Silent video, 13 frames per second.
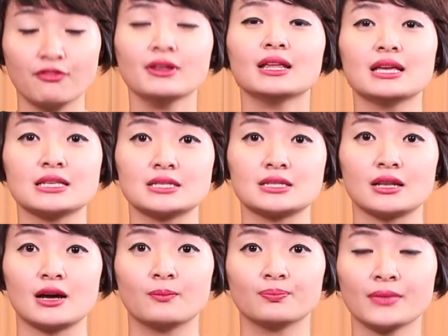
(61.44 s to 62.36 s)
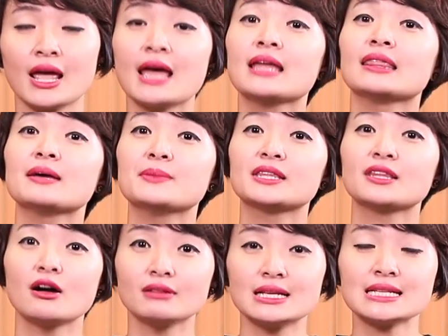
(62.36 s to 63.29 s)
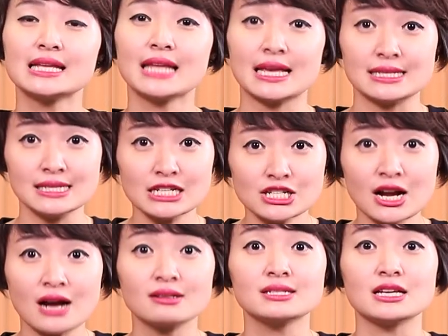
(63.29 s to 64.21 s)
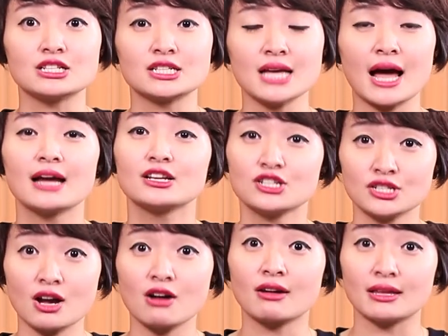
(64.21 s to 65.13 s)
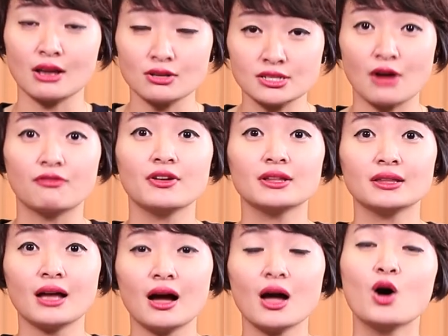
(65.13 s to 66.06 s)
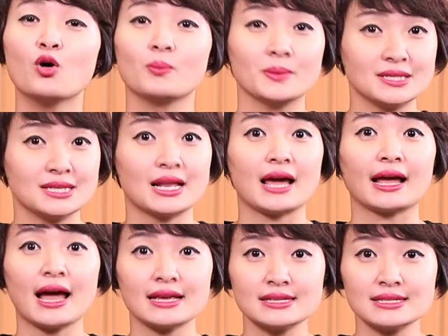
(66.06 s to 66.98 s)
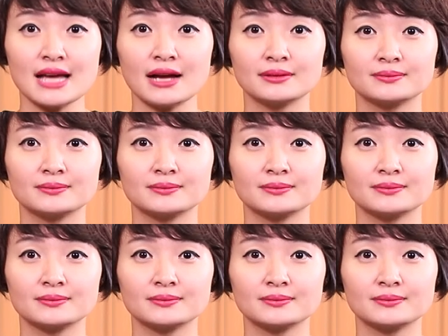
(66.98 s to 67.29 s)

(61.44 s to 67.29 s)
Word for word: 费的意思了。那么，到底在哪些场景下是要给到小费的呢？我们一起来看一下。